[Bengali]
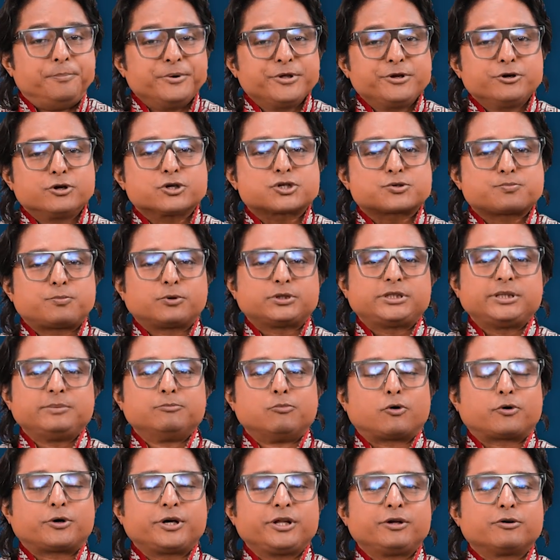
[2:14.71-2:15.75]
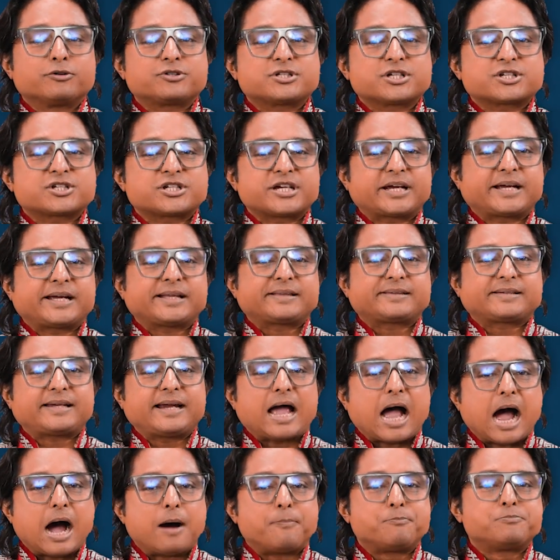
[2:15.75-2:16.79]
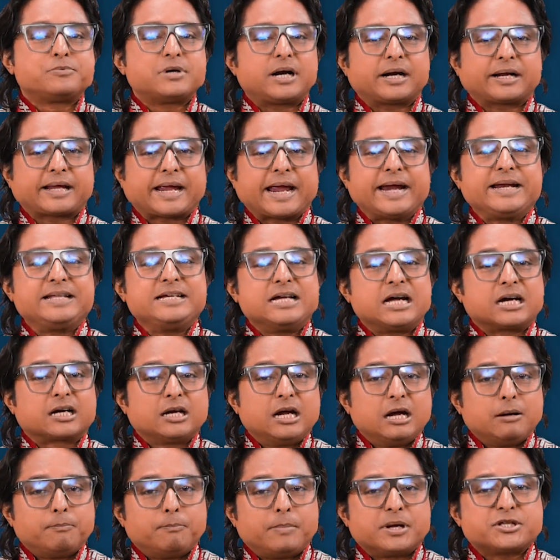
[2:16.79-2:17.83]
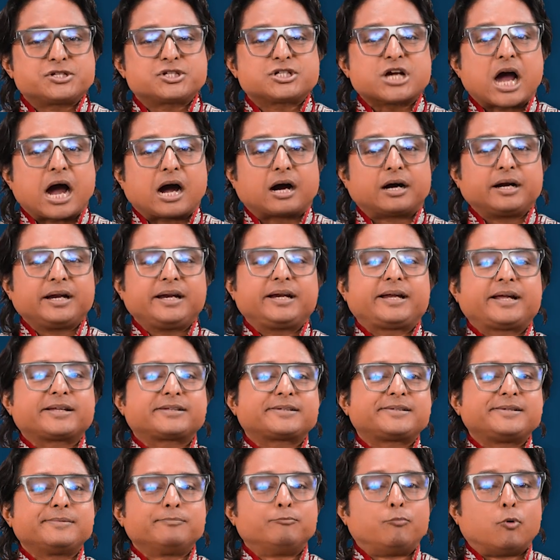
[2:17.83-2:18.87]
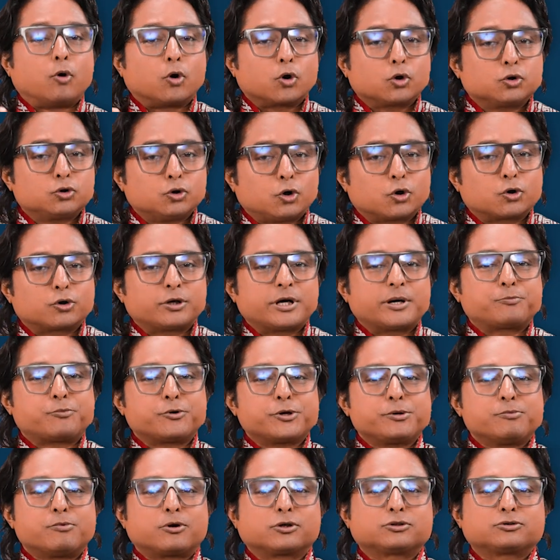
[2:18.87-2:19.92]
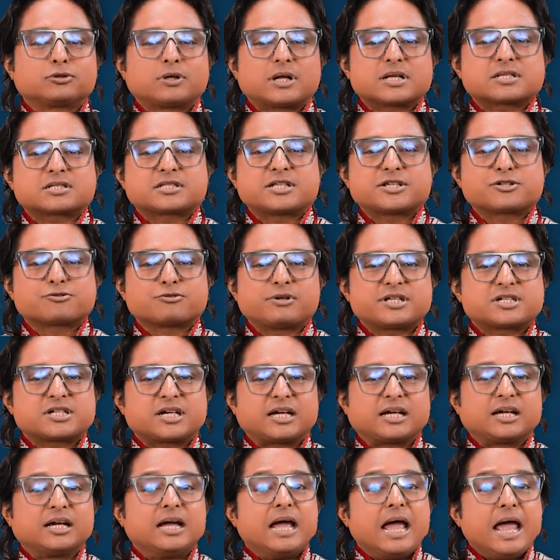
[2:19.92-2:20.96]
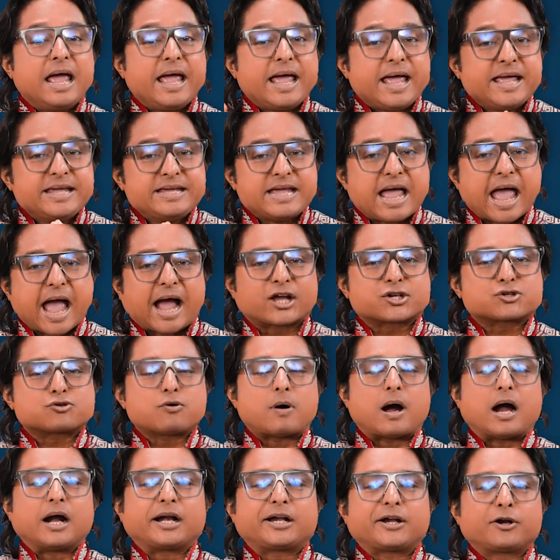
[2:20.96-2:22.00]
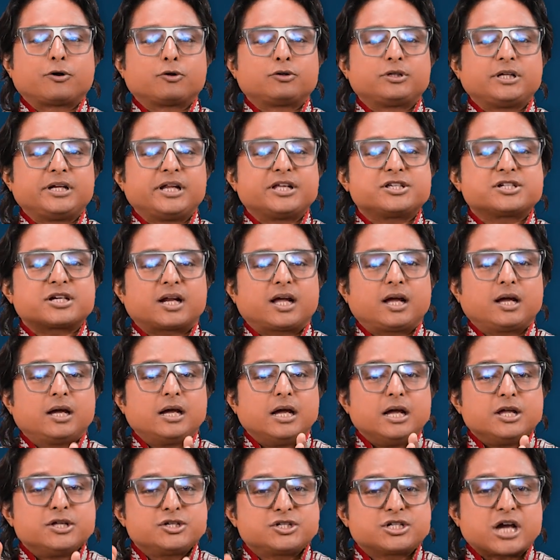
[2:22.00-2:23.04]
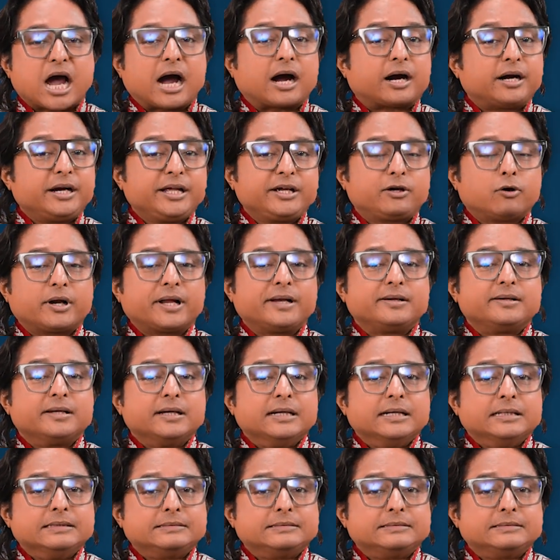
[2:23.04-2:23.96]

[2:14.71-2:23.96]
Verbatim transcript: বৃহস্পতি বকরি হচ্ছে সেক্ষেত্রে আপনার কেরিয়ার বা চাকরির ক্ষেত্রে বড় ধরনের পরিবর্তন আসতে চলেছে এই একশো দিনে যারা চাকরি করেন